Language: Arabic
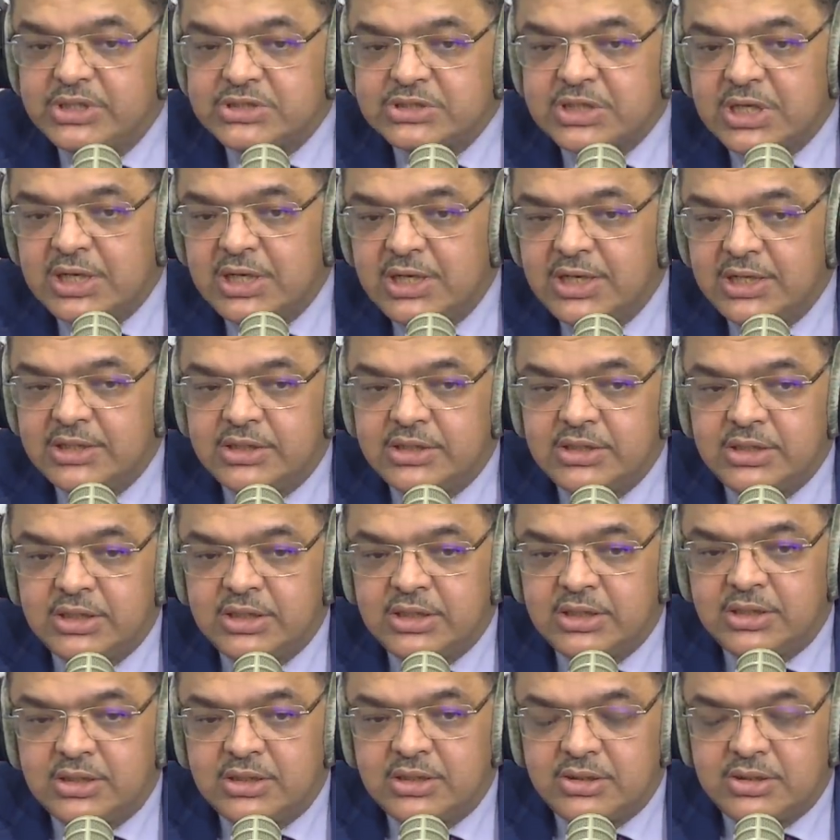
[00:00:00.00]
خلتني
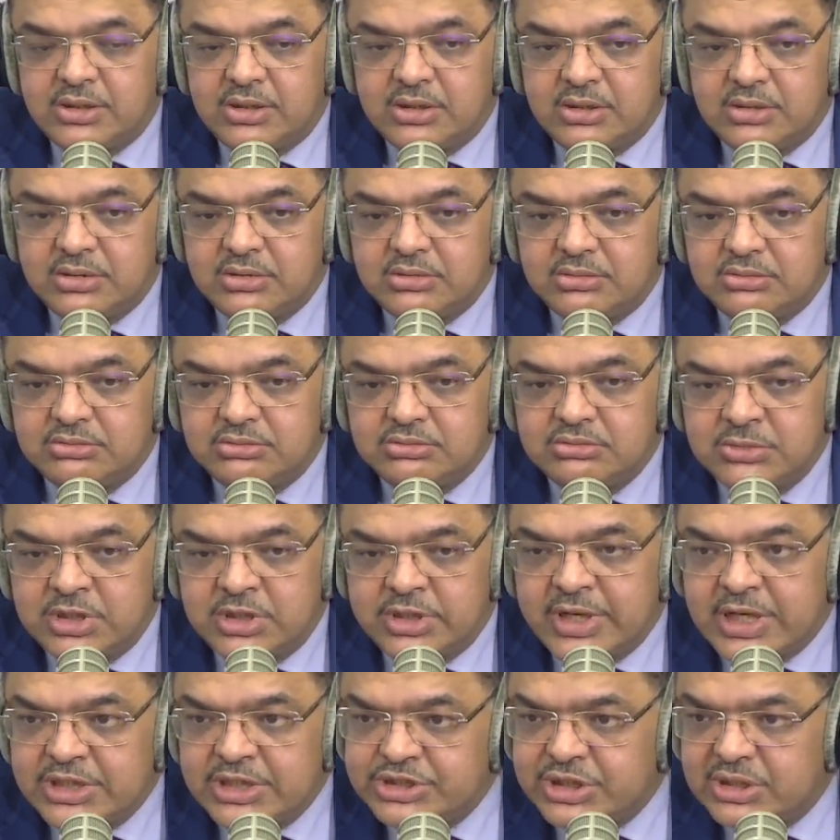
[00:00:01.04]

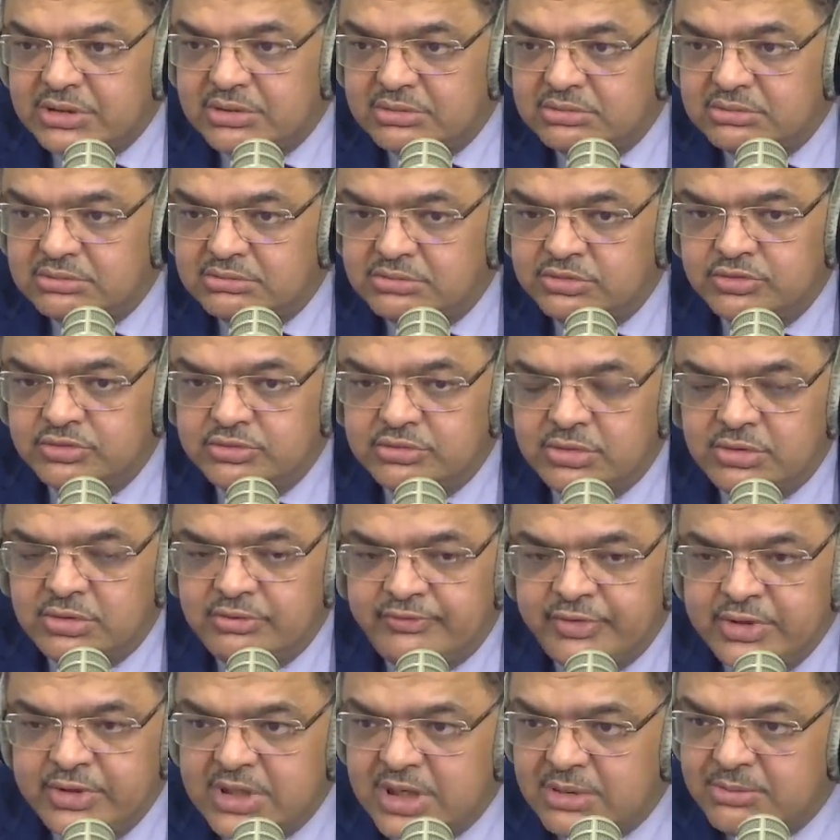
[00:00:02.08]
نراجع
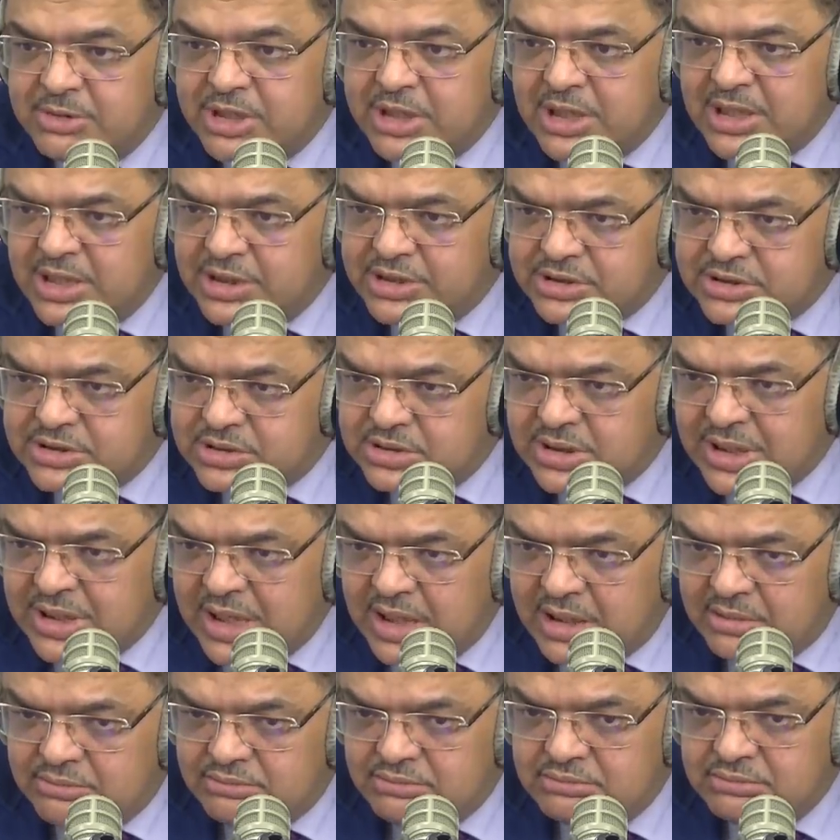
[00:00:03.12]
والفتره ما طالتش
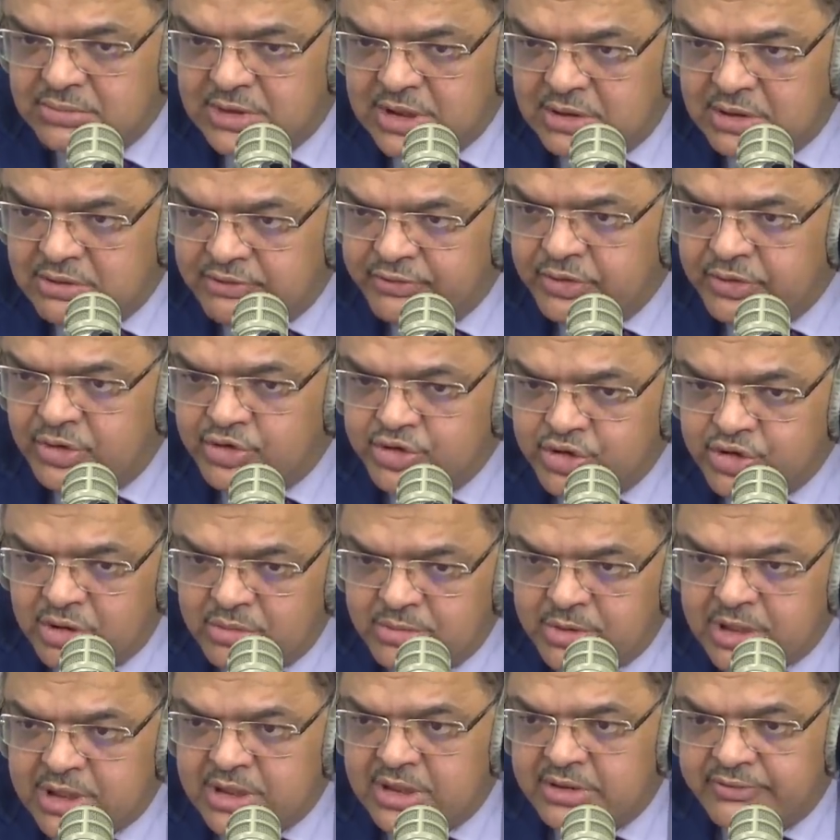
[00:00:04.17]
عام يعني مم. في
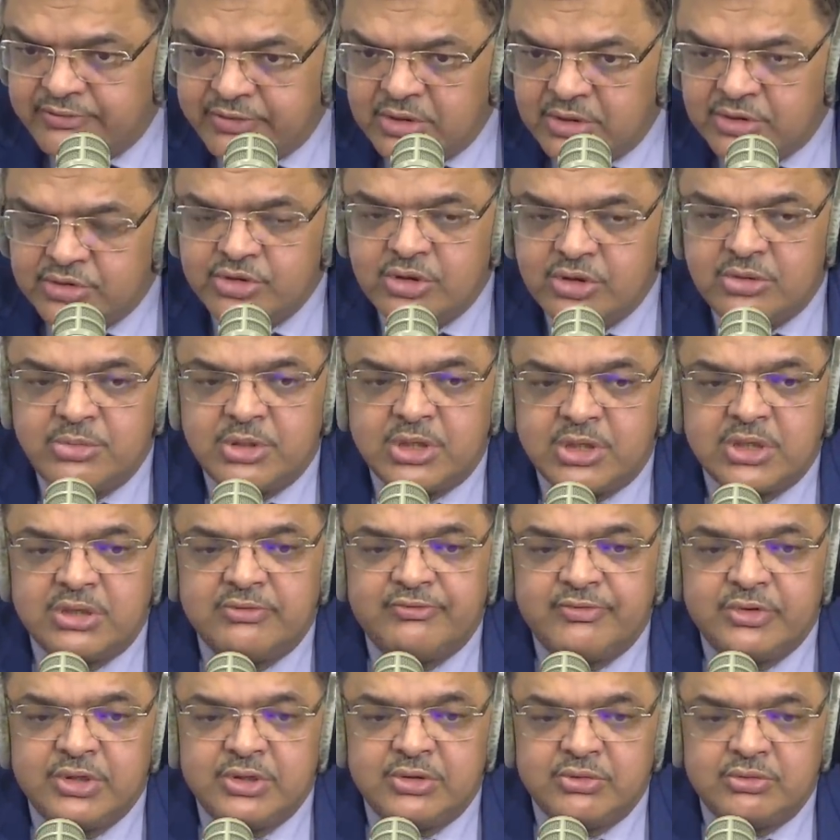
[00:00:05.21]
اكتوبر انا في اكتوبر
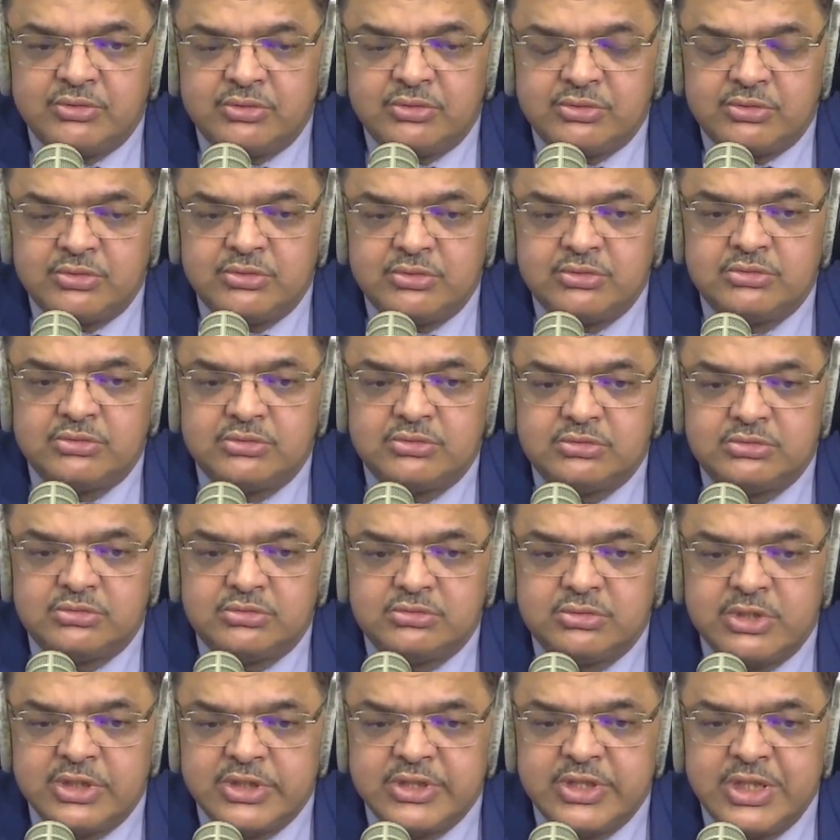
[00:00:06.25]

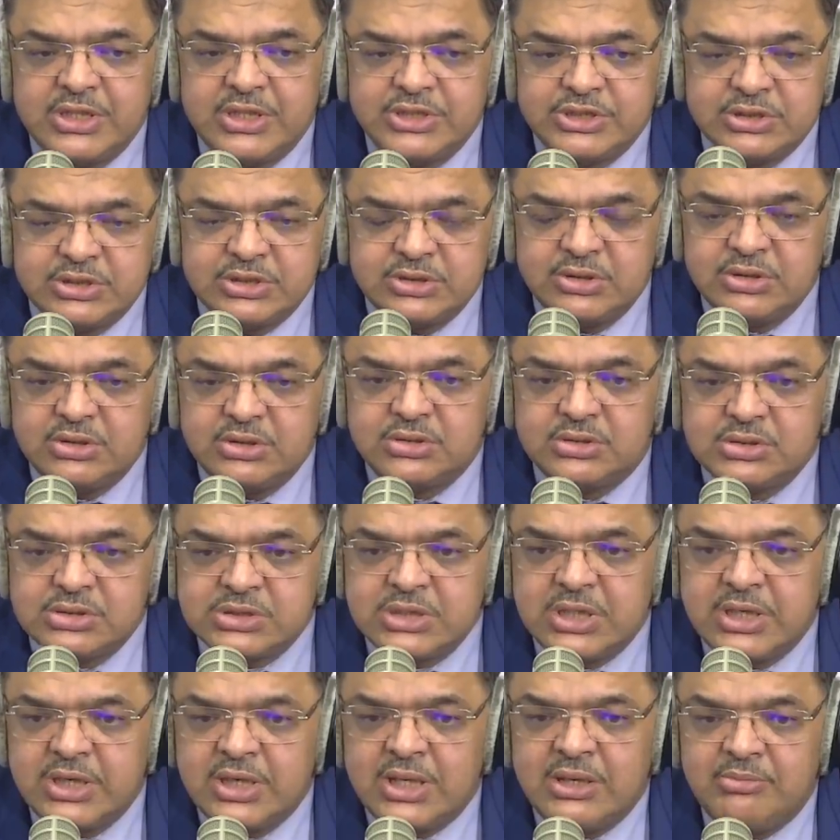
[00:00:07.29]
2012
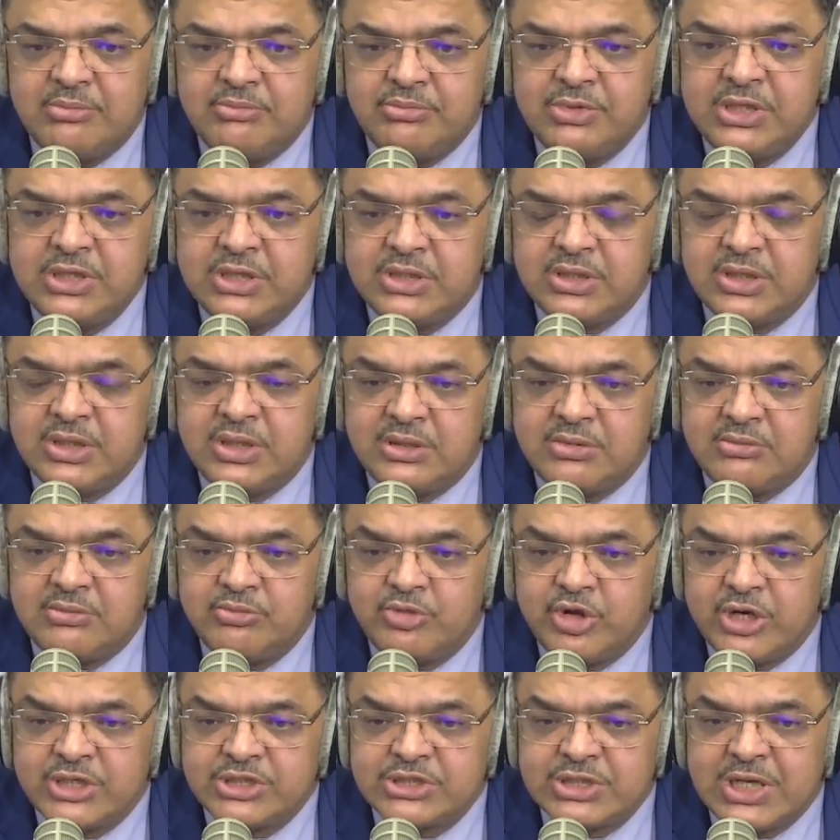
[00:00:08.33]
صار بديت
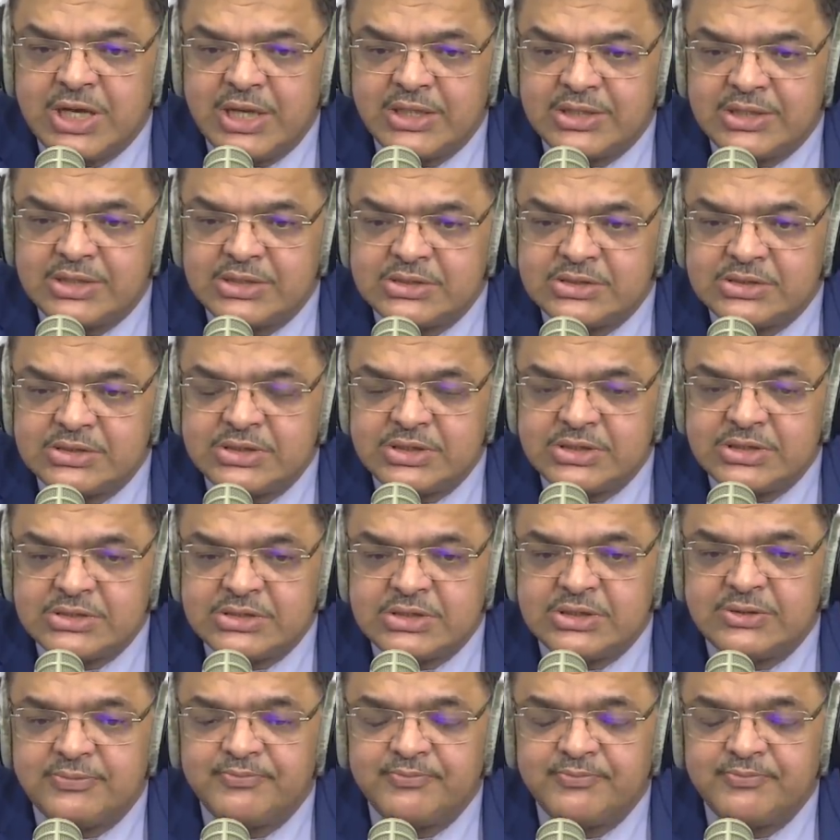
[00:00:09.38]
المراجعات السياسيه